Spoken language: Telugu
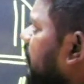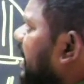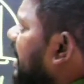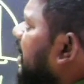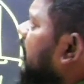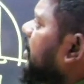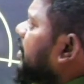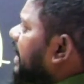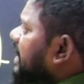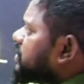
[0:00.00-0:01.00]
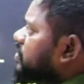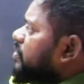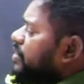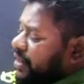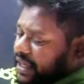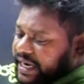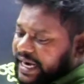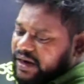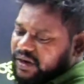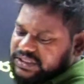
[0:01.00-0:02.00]
ఓకేనా నెక్స్ట్ ఈ
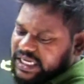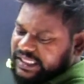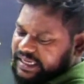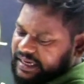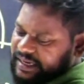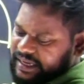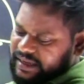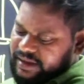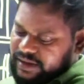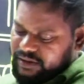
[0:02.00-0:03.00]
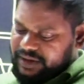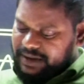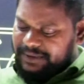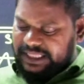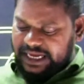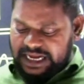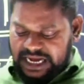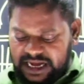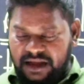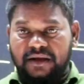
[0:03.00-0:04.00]
రెండవ శాతకర్ణి ఈ
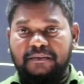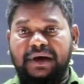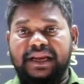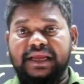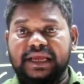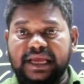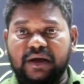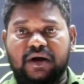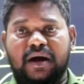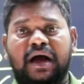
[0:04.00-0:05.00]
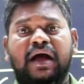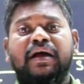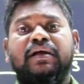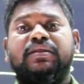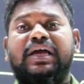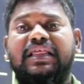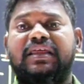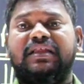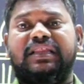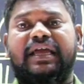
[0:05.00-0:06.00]
విధంగా మరి ఈ యొక్క
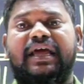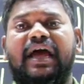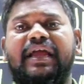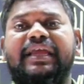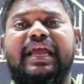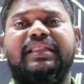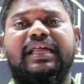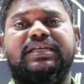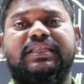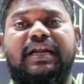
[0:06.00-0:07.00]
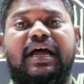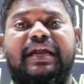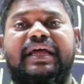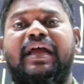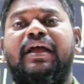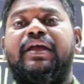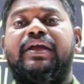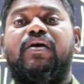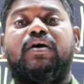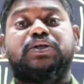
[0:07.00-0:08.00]
శాసనం దగ్గర ఇంకేం తెలిసిందట అంటే
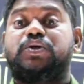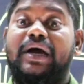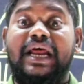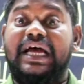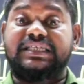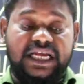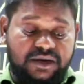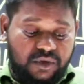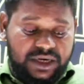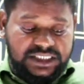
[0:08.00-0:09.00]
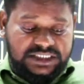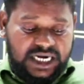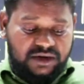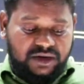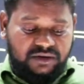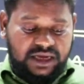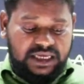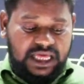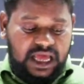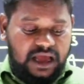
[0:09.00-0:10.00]
ఈ యొక్క శృంగరాజ్యాన్ని ఓడించాడు అంటున్నా
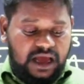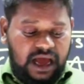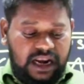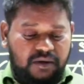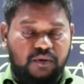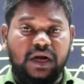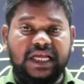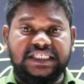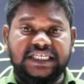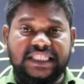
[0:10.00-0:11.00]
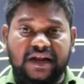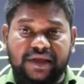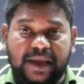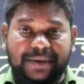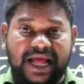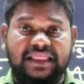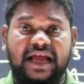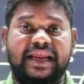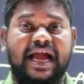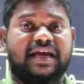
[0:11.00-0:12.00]
కదా అలా ఓడించి ఇతడు ఏ
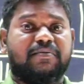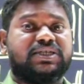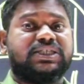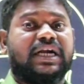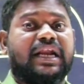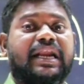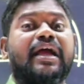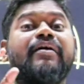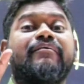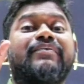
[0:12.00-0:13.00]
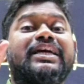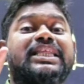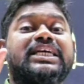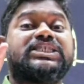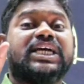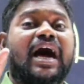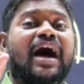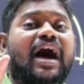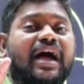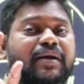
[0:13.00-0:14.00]
ప్రాంతాన్ని ఆక్రమించిండట అంటే విదిశ
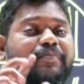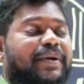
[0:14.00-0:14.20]
అనే